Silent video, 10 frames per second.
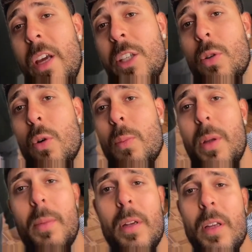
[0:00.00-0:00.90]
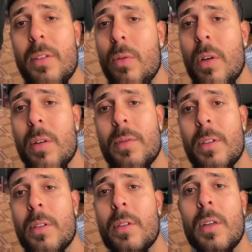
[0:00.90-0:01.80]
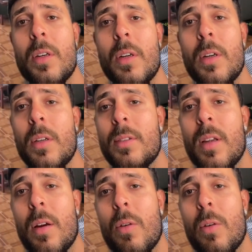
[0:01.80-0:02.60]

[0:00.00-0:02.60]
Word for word: comprimido, esse eu nunca vi. Será que é um